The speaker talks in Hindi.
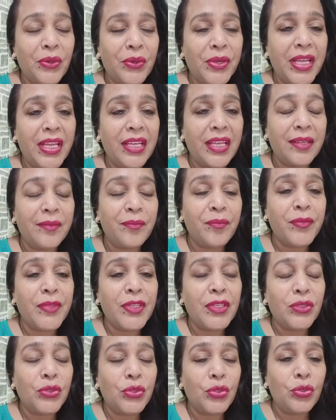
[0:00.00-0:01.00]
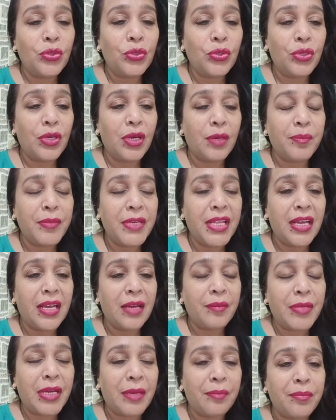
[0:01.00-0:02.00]
ओके तो अपने
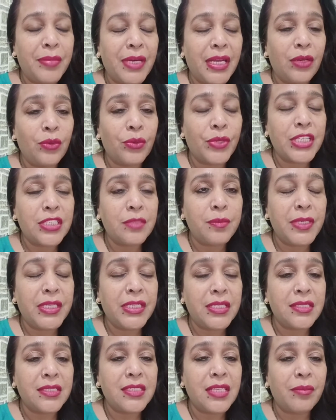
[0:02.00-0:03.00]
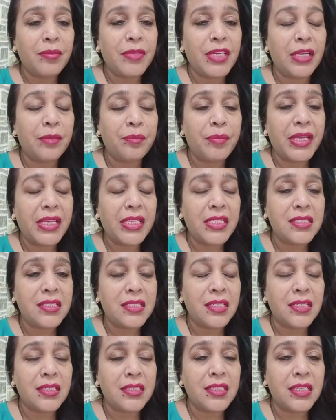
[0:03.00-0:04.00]
आप आप बालों के स्प्लिटन्स आप घर पे
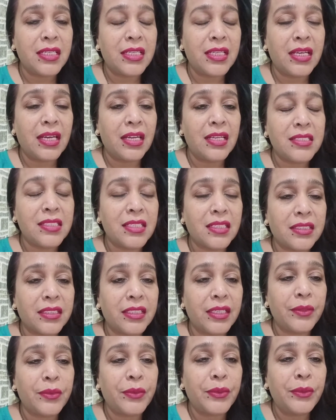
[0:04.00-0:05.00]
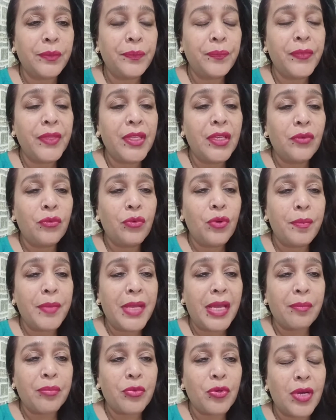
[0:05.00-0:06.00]
किस तरह से निकाल सकते हो वो
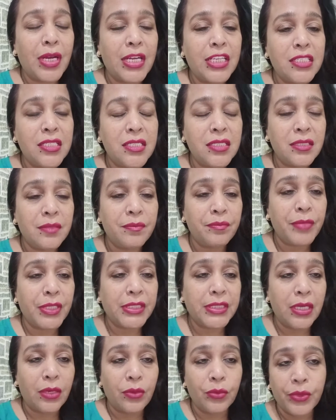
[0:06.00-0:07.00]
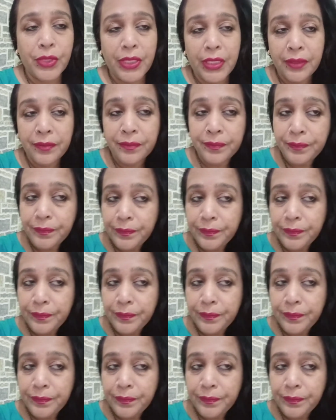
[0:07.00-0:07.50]
मैं आपको आज बताऊंगी